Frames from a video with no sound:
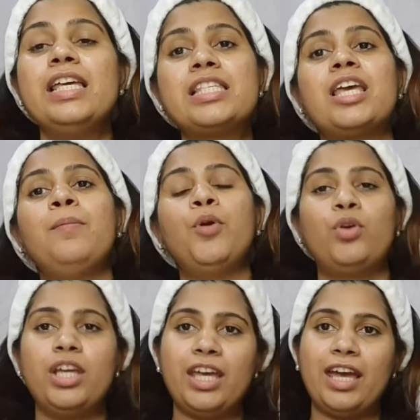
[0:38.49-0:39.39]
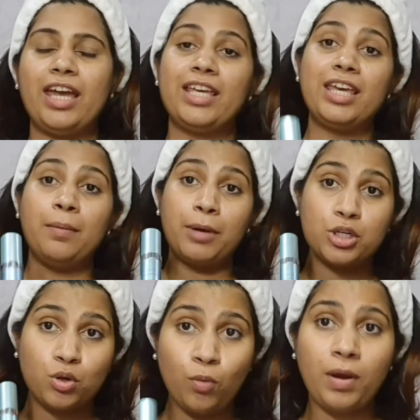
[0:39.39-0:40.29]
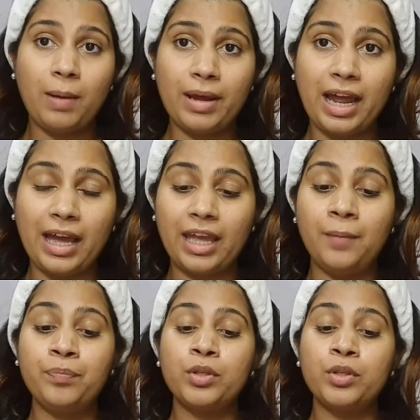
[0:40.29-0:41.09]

इसकी ब्यूटी ये है कि ये मशरूम का बना है